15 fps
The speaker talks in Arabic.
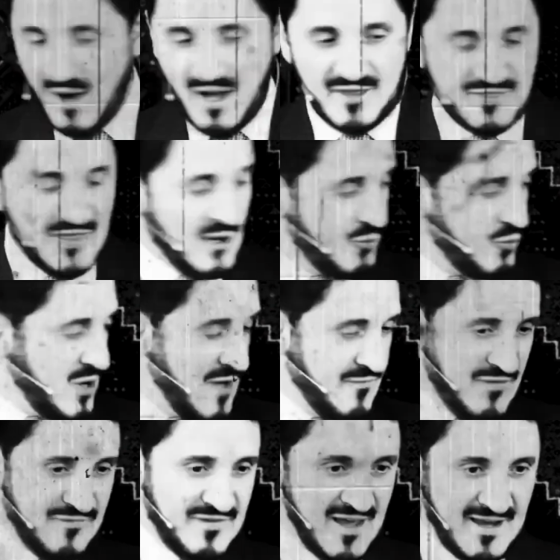واحد ثالث
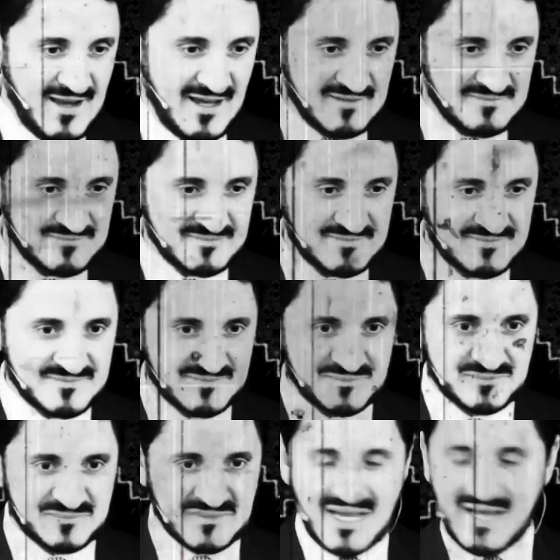هنا في فيينا
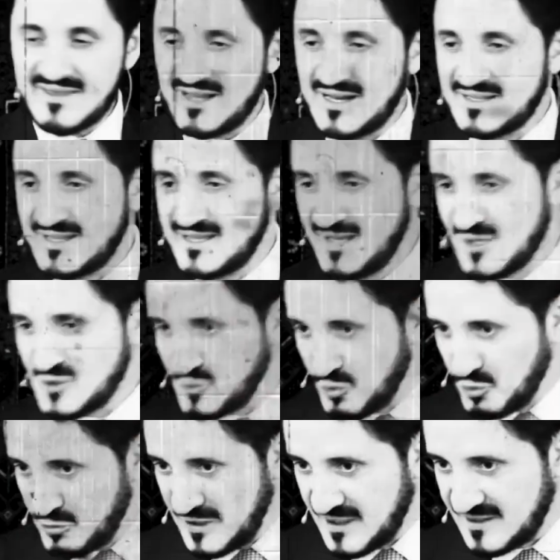كان لدي
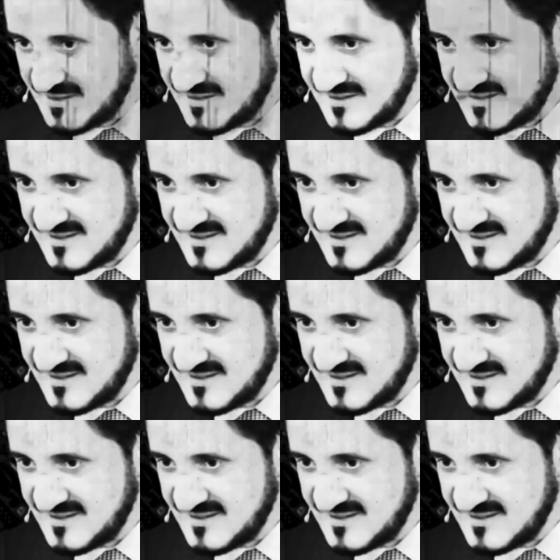يزورني